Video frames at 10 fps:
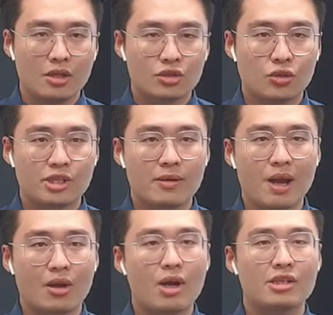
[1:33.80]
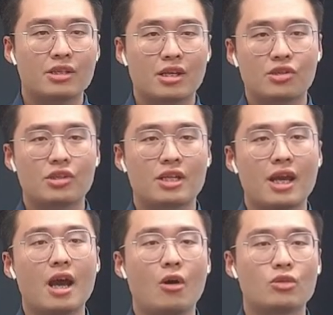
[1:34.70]
出行板块今天是
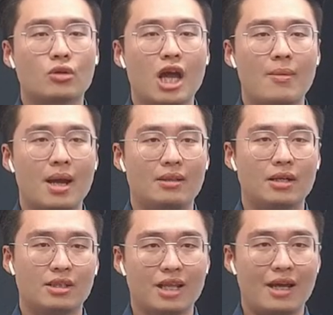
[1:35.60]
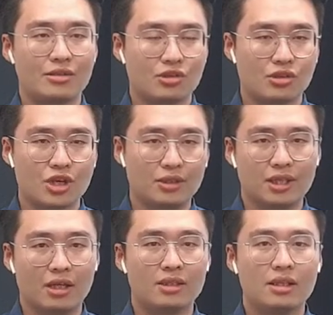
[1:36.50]
给澳洲大盘很大的支撑
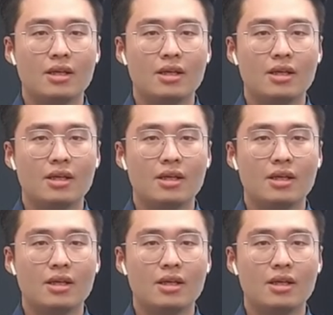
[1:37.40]
的。